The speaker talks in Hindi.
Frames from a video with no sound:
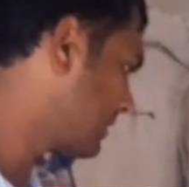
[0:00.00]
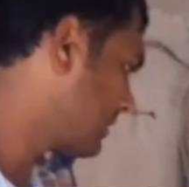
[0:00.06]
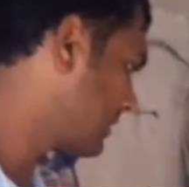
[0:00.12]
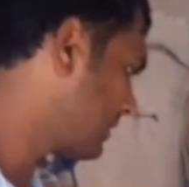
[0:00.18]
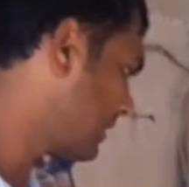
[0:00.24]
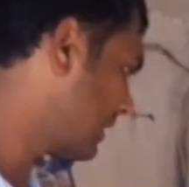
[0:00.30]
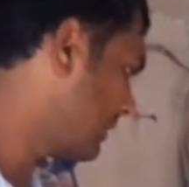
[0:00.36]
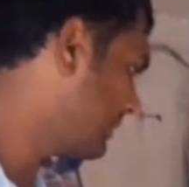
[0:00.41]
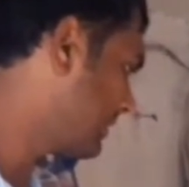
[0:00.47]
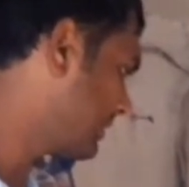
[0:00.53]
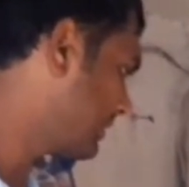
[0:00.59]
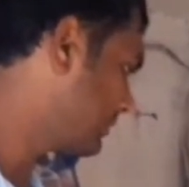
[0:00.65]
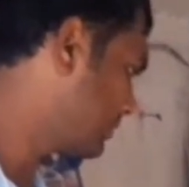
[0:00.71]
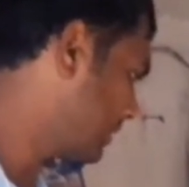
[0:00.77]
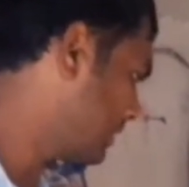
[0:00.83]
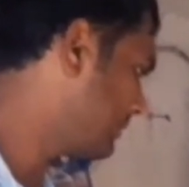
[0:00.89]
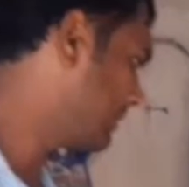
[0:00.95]
अभी
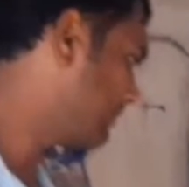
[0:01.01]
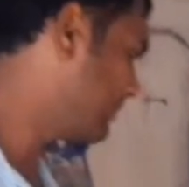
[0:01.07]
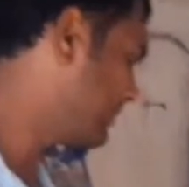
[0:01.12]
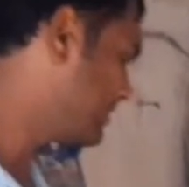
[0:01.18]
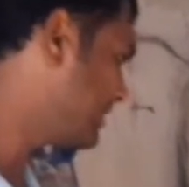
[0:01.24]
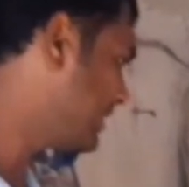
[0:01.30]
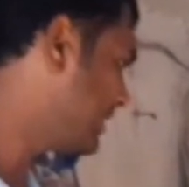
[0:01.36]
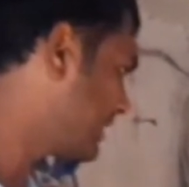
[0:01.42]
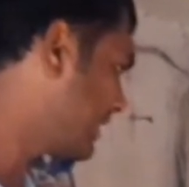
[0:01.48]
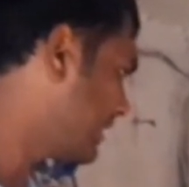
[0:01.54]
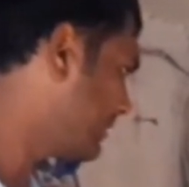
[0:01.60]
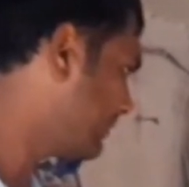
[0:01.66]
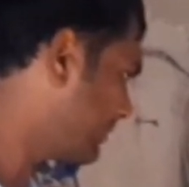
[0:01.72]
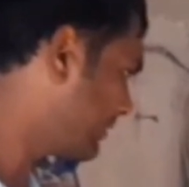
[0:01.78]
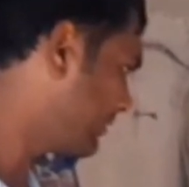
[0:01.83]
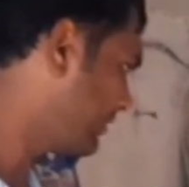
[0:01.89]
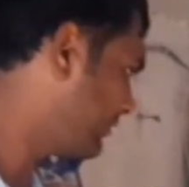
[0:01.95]
कहीं पर बिजी हैं क्या या फिर
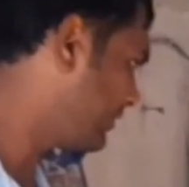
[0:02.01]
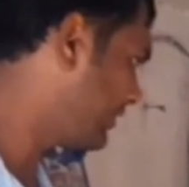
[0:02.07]
भी फ्री